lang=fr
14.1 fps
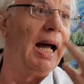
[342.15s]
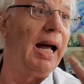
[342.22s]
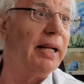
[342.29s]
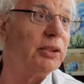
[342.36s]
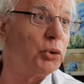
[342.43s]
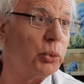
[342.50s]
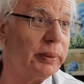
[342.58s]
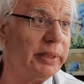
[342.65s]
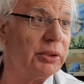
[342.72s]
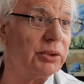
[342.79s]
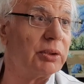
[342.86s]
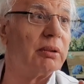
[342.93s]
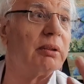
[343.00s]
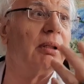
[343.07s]

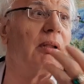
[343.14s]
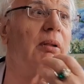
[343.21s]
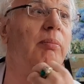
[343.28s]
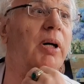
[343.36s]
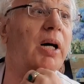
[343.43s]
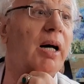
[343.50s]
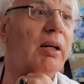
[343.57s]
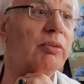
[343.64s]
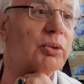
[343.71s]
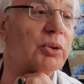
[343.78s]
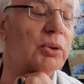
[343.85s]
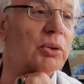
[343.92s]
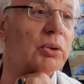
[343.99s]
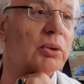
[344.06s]
Altruiste, euh,
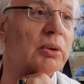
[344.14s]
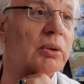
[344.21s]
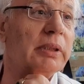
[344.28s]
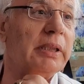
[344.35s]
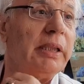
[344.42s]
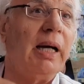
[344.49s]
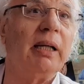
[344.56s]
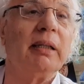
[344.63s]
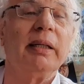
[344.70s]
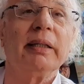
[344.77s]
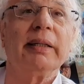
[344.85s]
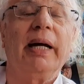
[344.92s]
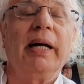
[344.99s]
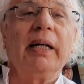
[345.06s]
bravo. Et en
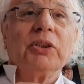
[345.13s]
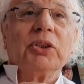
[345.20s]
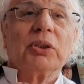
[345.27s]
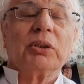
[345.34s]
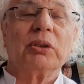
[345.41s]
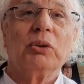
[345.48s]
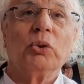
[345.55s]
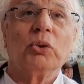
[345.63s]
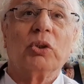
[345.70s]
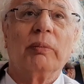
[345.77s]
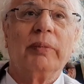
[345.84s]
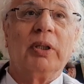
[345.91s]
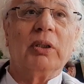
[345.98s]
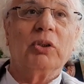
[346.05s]
langage
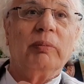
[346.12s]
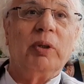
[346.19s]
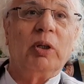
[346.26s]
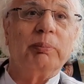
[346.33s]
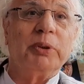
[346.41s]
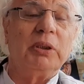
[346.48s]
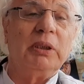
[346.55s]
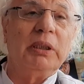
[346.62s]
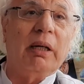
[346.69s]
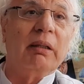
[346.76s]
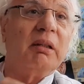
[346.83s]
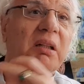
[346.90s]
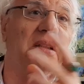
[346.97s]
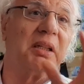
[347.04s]
autrement, comment on peut dire,
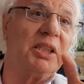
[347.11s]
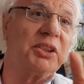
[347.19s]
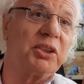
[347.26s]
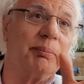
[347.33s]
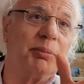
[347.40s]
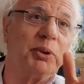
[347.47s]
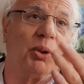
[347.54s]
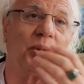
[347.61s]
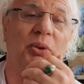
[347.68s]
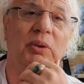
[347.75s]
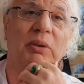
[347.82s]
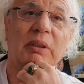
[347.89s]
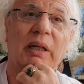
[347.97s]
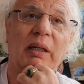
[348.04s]
en langage un peu
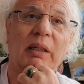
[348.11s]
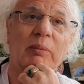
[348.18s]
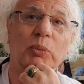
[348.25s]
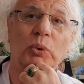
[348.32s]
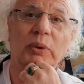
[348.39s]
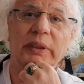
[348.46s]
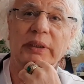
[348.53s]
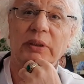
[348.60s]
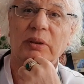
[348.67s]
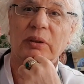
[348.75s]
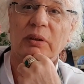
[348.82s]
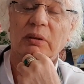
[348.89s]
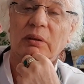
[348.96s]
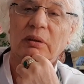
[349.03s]
oriental,
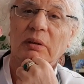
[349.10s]
bouddhiste